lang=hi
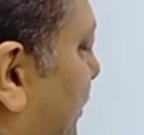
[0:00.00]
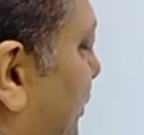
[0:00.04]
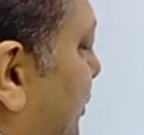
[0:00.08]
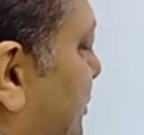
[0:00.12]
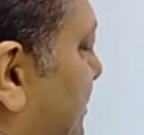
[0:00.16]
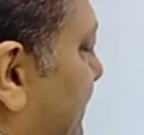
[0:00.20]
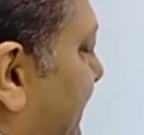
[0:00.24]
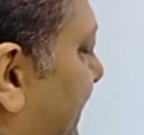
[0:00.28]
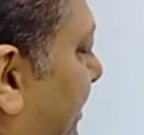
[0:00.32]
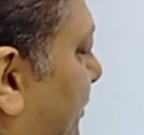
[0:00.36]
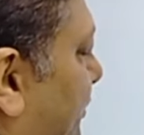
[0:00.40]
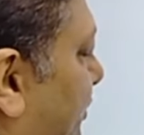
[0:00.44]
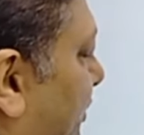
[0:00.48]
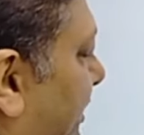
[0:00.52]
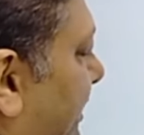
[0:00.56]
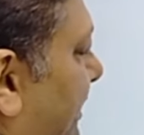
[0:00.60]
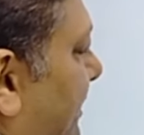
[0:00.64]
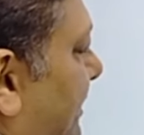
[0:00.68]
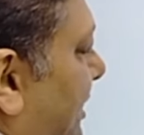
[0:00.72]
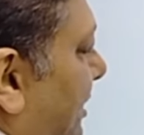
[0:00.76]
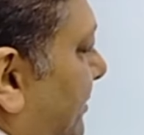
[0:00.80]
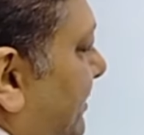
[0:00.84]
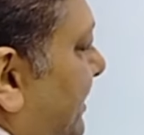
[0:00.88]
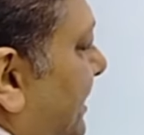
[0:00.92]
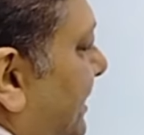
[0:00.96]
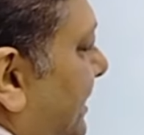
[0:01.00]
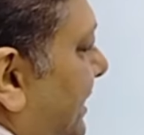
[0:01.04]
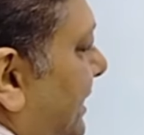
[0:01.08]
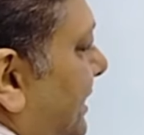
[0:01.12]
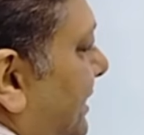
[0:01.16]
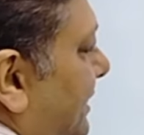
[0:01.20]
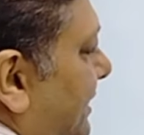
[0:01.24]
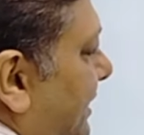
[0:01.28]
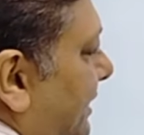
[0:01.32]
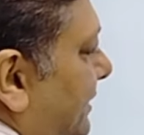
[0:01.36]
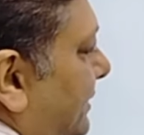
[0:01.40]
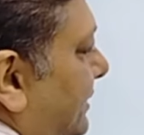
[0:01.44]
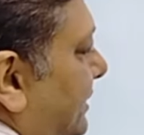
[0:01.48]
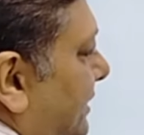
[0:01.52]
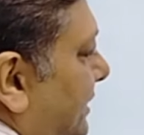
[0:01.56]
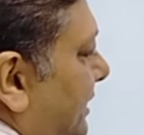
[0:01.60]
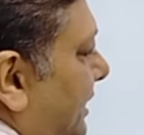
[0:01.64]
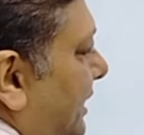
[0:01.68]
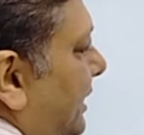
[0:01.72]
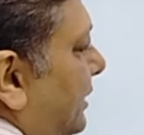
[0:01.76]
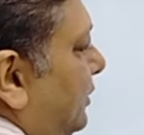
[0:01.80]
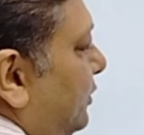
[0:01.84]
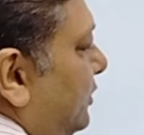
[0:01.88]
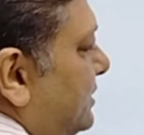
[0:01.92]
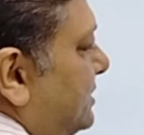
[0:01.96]
व्यूज़ में कोई कमी नहीं रहती
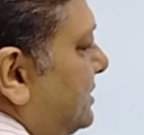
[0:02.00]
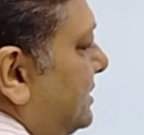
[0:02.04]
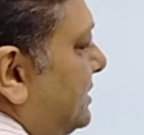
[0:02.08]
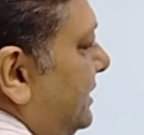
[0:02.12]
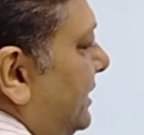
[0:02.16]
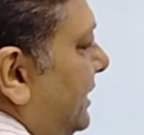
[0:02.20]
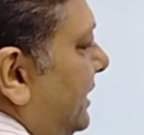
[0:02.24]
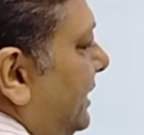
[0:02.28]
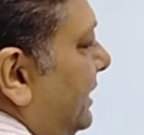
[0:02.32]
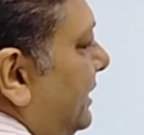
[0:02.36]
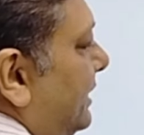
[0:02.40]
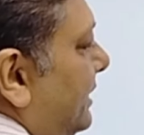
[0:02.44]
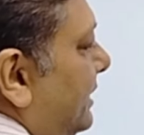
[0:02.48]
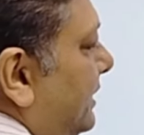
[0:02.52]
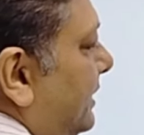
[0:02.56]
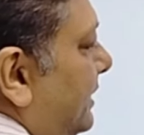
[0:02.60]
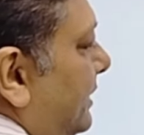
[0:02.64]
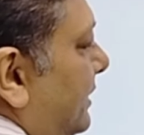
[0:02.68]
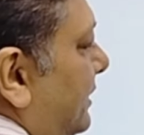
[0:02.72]
है तो इसलिए